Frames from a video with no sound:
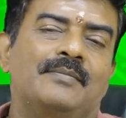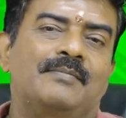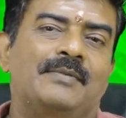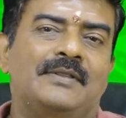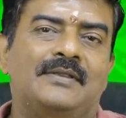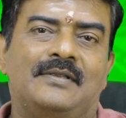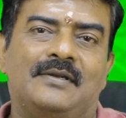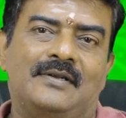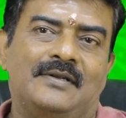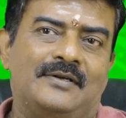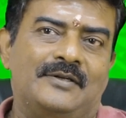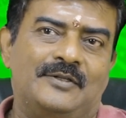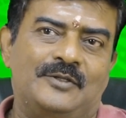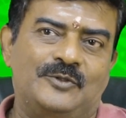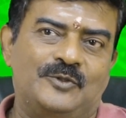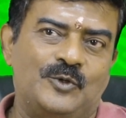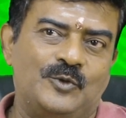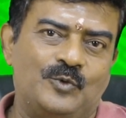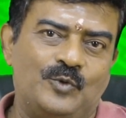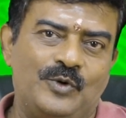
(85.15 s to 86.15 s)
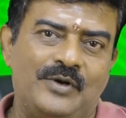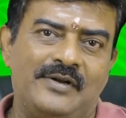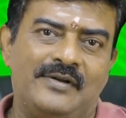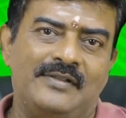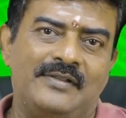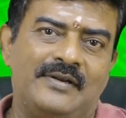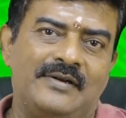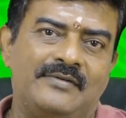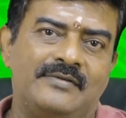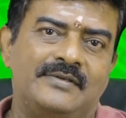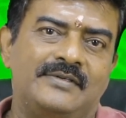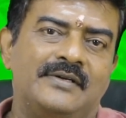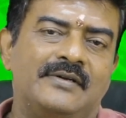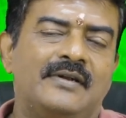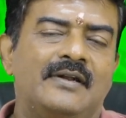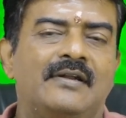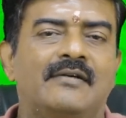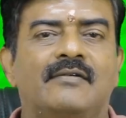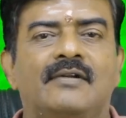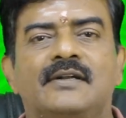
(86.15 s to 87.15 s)
பத்தில் இருக்குது ஸோ தொழில் ரீதியான
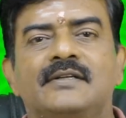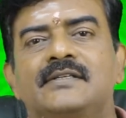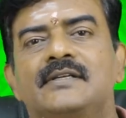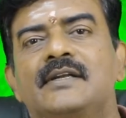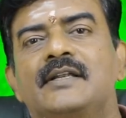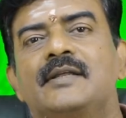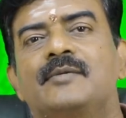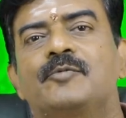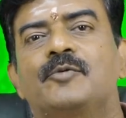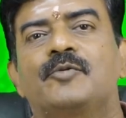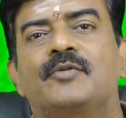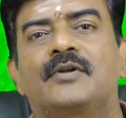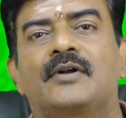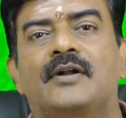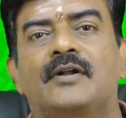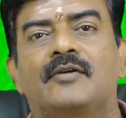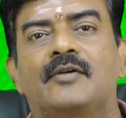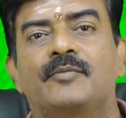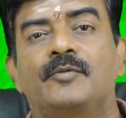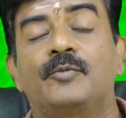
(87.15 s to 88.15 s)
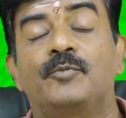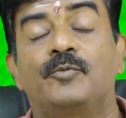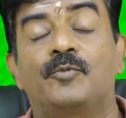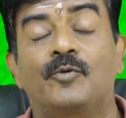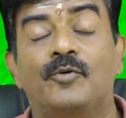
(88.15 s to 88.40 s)
விஷயம் நல்ல வளர்ச்சிகள் ஏற்படுவதற்கான வாய்ப்பு